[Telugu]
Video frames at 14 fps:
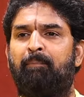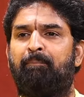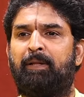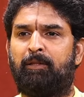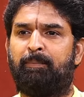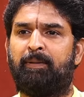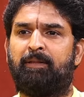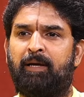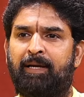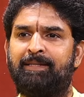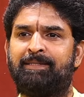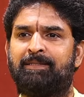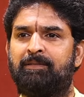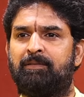పెద్ద పెద్ద
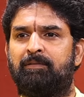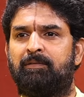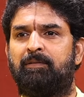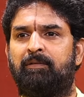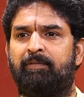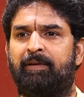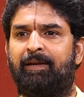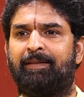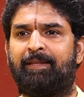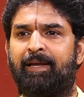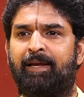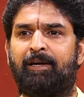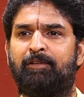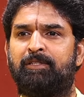ఐస్ వీటిని
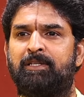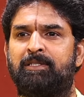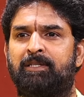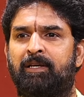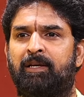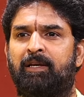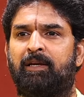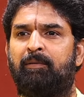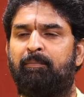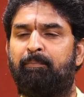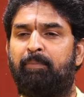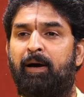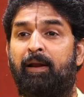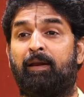తయారు చేసే
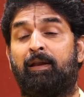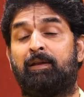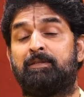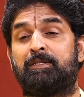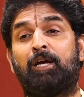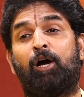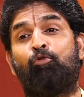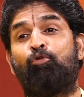పార్లర్స్గా